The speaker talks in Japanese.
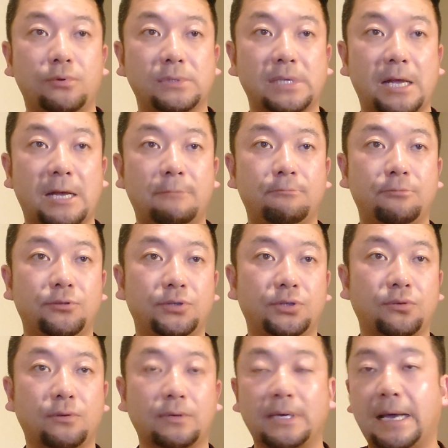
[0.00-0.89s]
保3
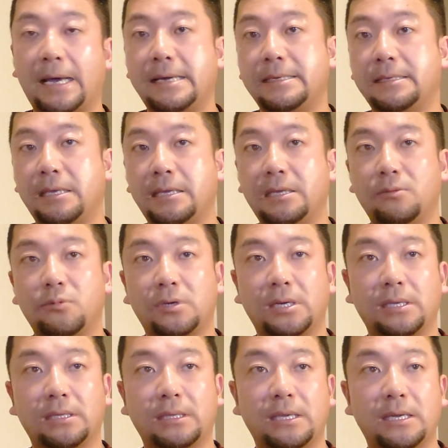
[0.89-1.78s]
文書の改定に向
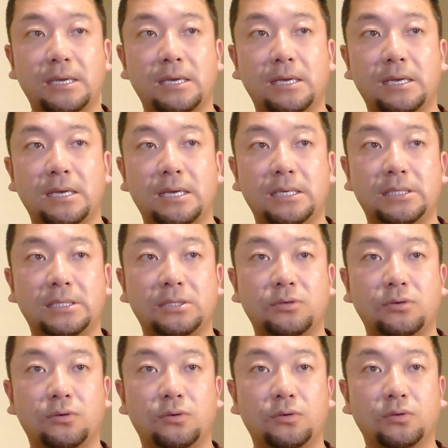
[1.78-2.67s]
けて、
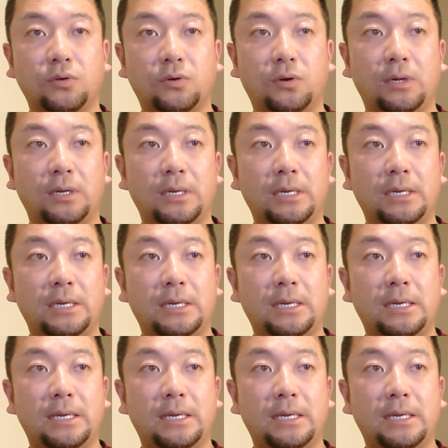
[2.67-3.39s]
自公の、